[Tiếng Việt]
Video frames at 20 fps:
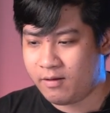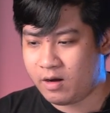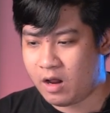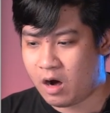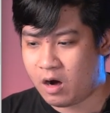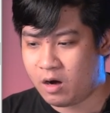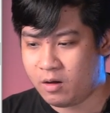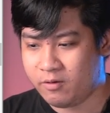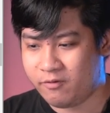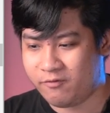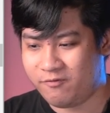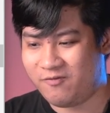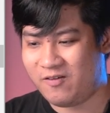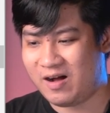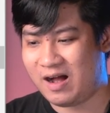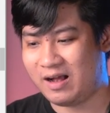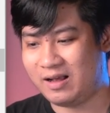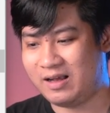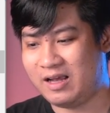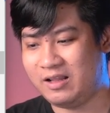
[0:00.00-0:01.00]
đó
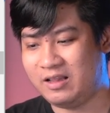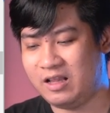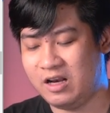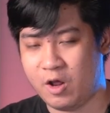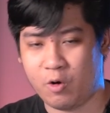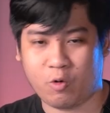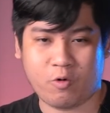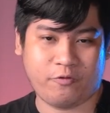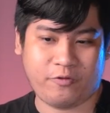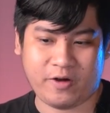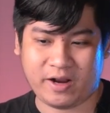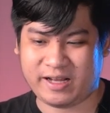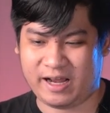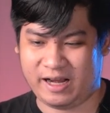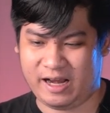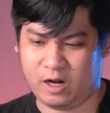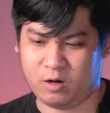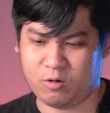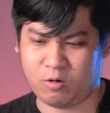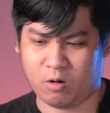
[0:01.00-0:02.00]
và cái tín hiệu của Fed
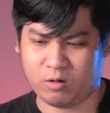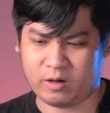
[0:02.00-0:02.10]
càng làm,